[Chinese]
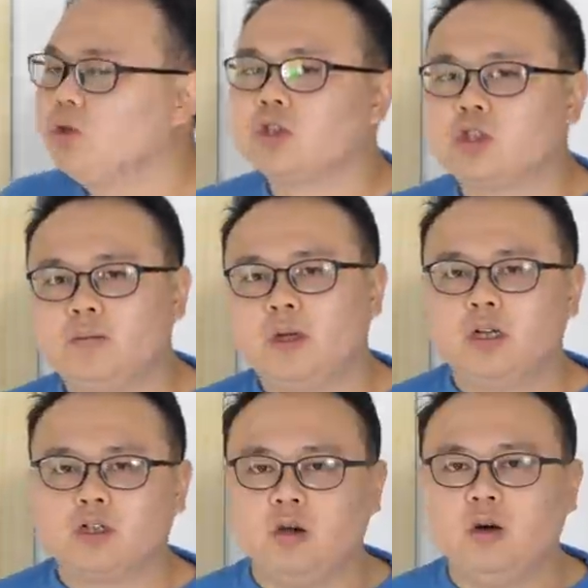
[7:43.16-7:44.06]
制视频
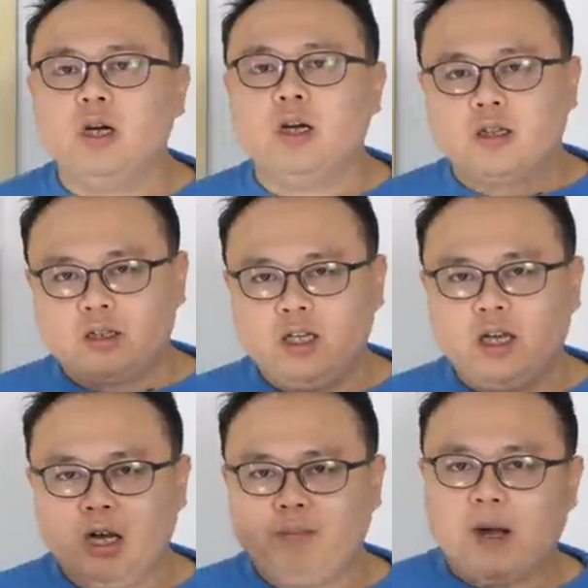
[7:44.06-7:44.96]
的时候，第
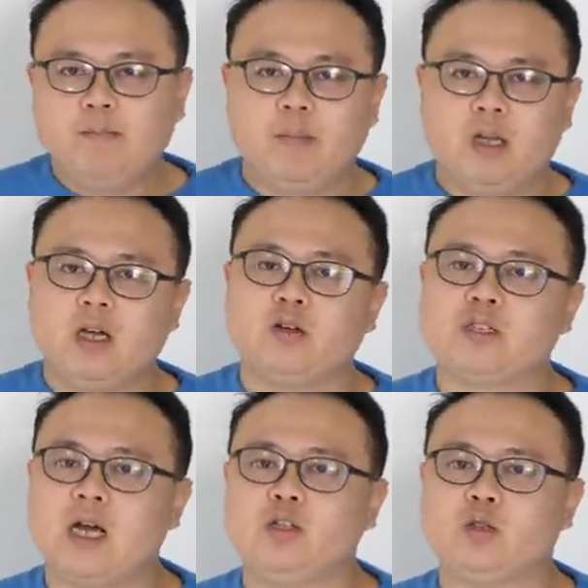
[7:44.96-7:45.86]
一个版本呢有
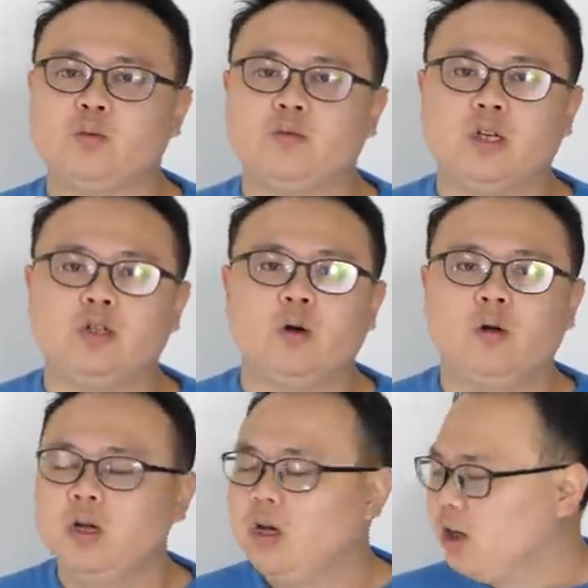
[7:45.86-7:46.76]
三十五分
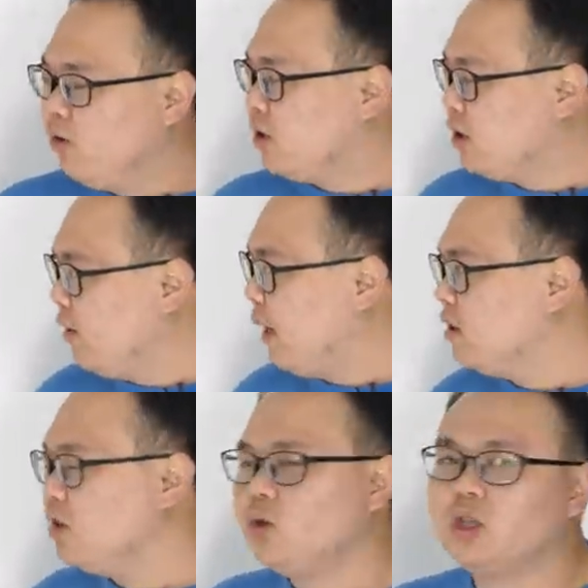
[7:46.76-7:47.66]
钟，因为这
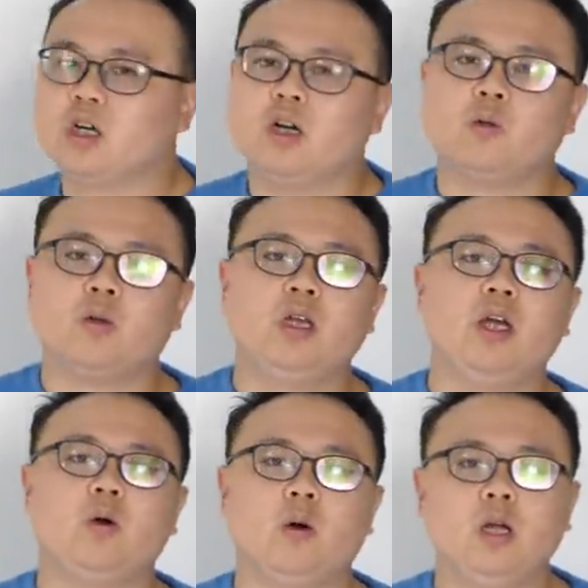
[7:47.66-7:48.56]
盘棋确实很多
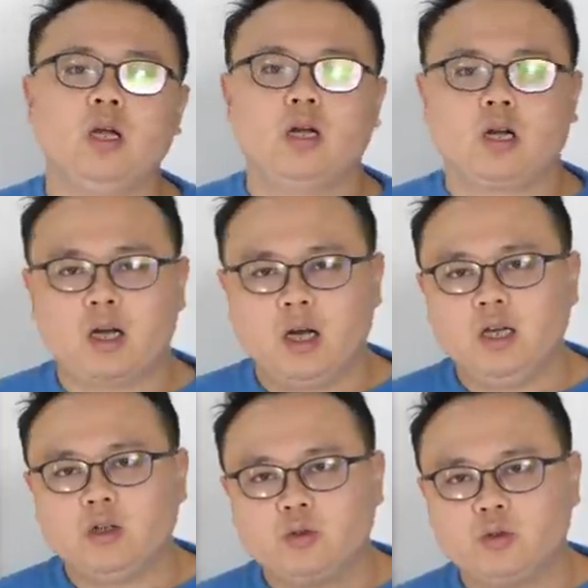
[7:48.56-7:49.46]
内容可
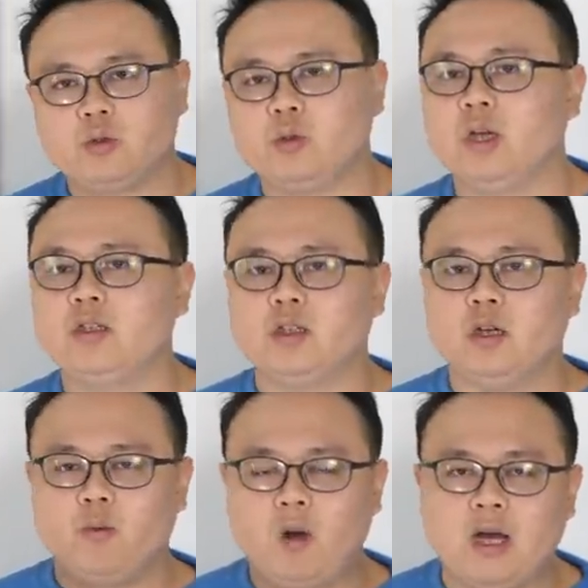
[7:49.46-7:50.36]
以去学
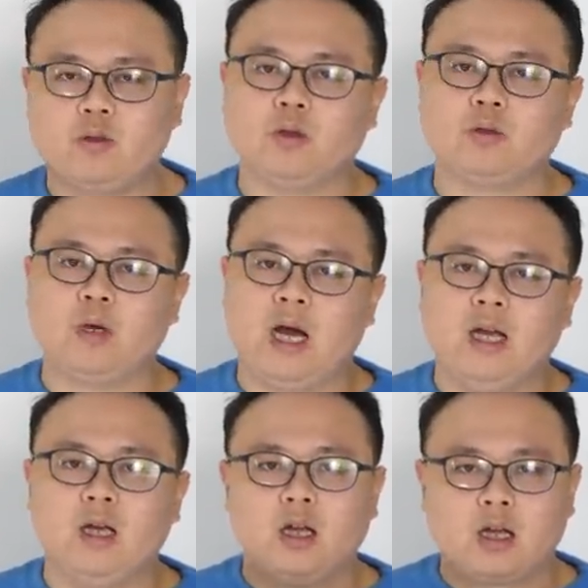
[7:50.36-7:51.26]
习挖掘出来，
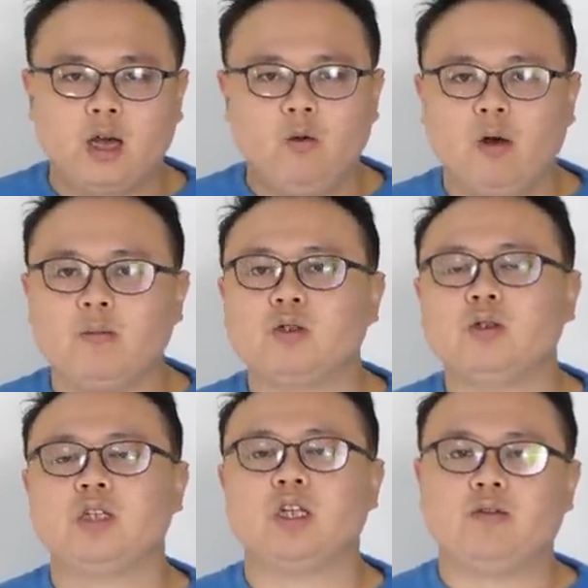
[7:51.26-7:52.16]
给我们
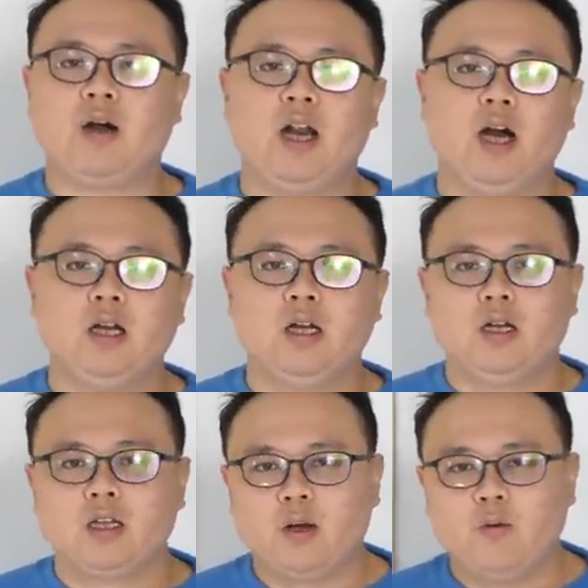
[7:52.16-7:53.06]
去启发了。
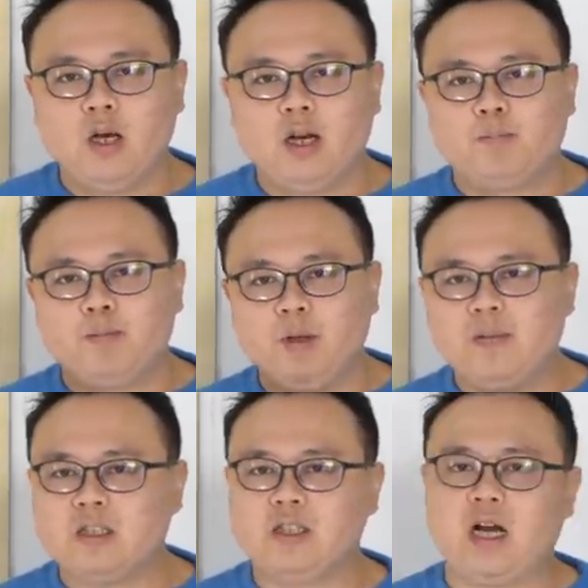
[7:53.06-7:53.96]
但为了避
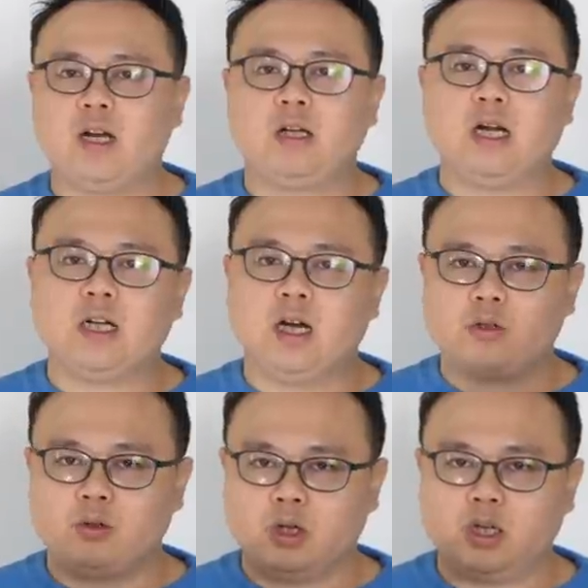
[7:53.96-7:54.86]
免吓到大家，
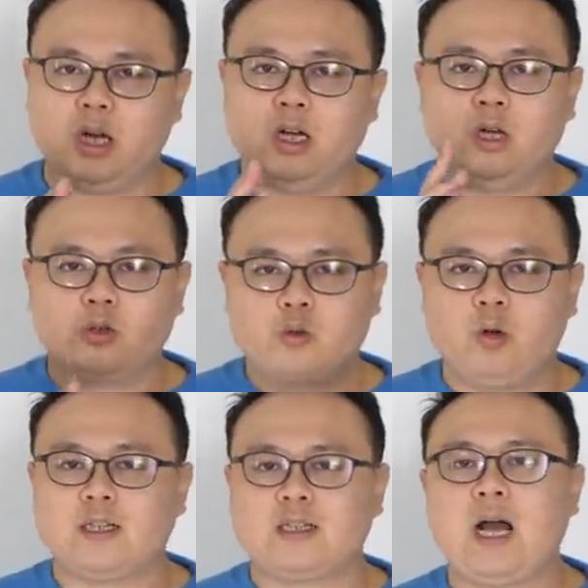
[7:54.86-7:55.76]
所以呢
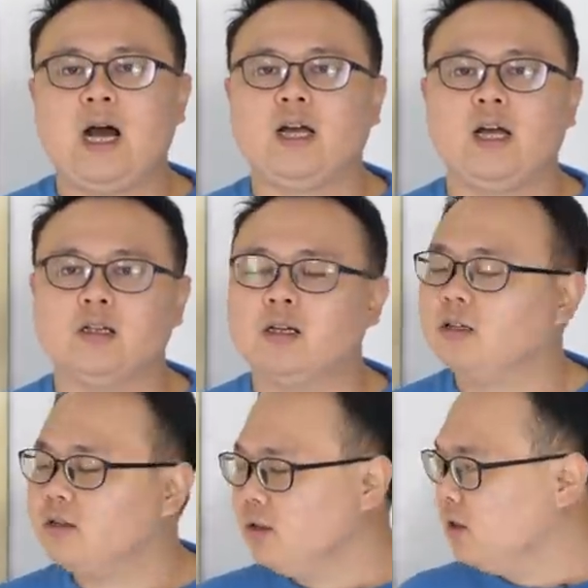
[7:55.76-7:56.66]
做了大量的一
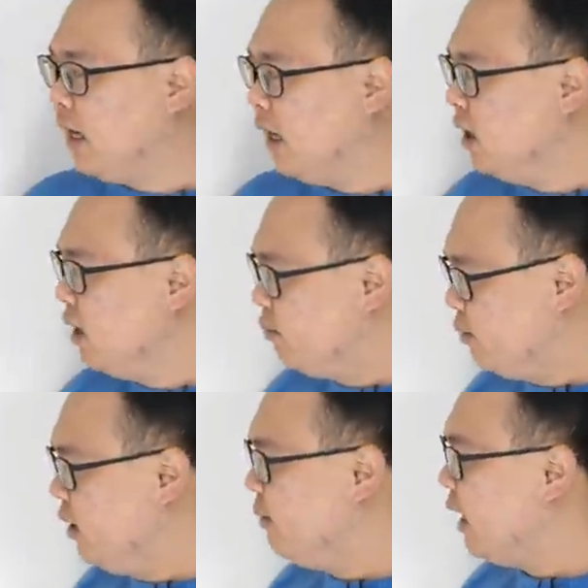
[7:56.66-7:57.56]
个精简，
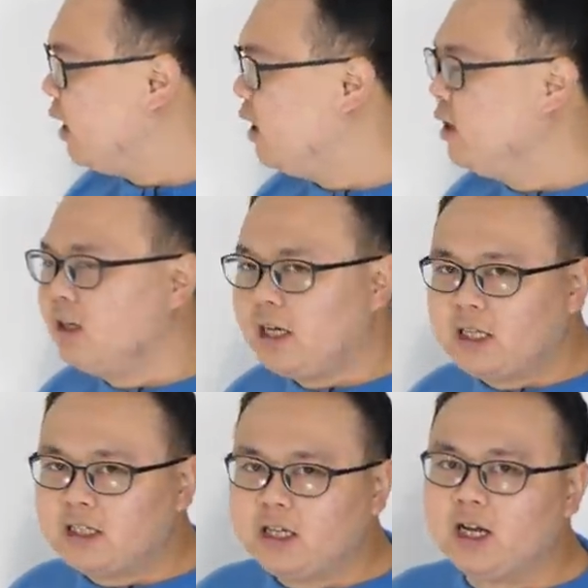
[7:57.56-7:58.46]
避免呢让
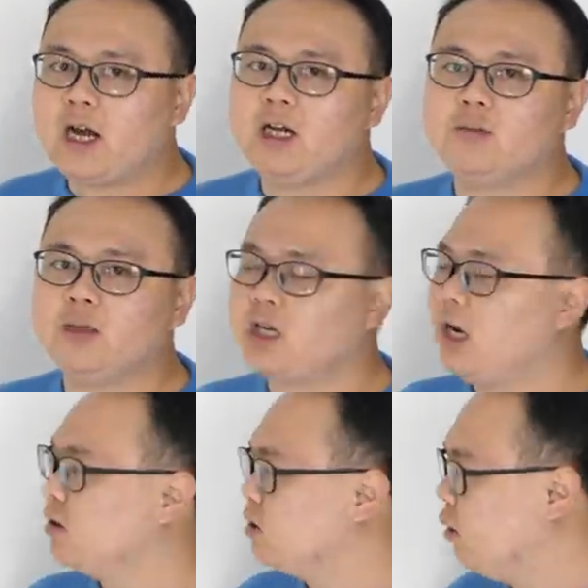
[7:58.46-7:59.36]
大家一看这么
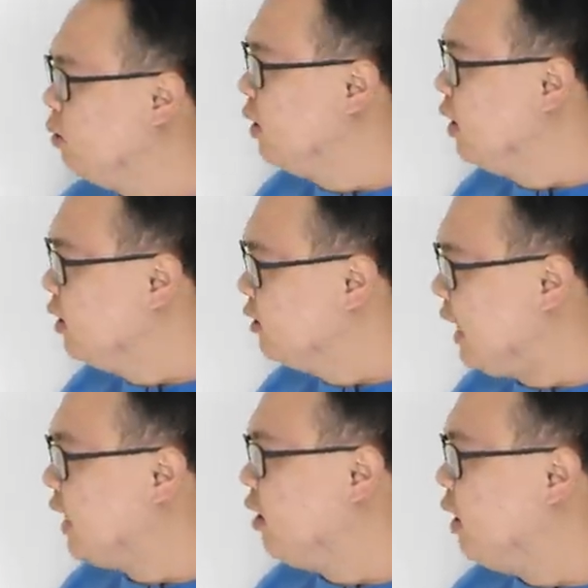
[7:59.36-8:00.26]
长都吓